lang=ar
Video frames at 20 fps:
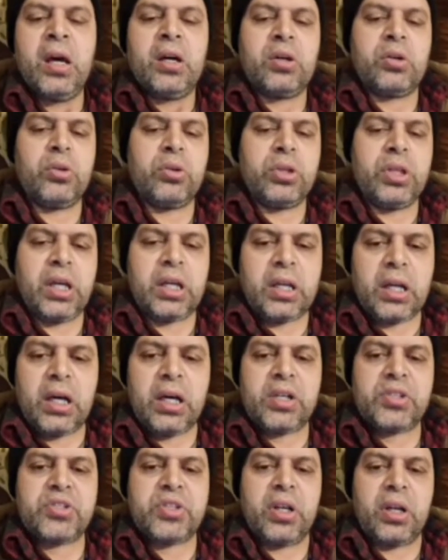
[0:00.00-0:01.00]
رؤية
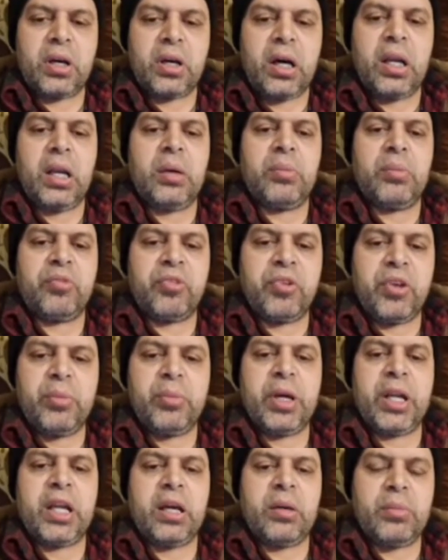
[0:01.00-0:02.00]
أخذ القلم في
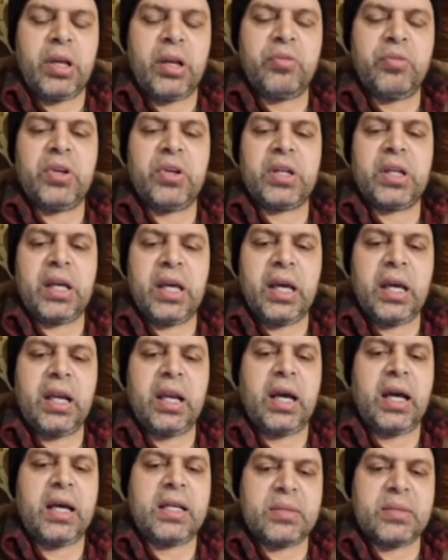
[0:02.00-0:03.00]
منام الفتاة
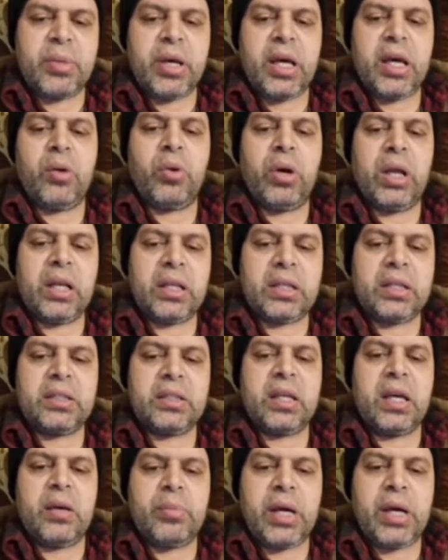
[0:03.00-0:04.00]
العزباء
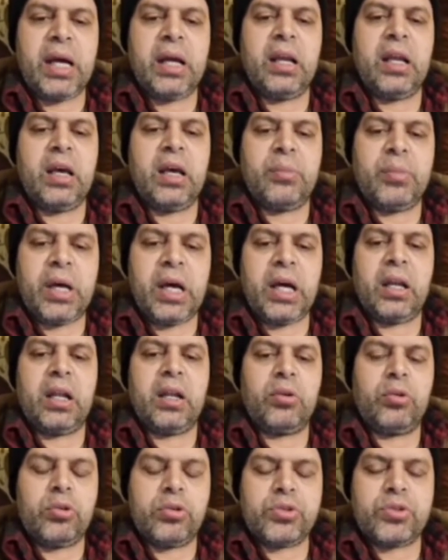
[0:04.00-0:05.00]
والكتابة علامة على
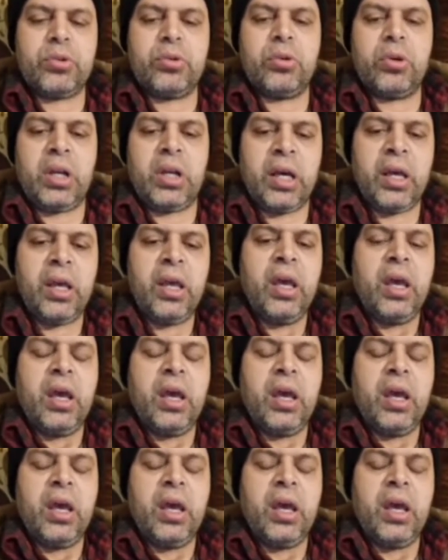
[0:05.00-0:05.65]
الحصول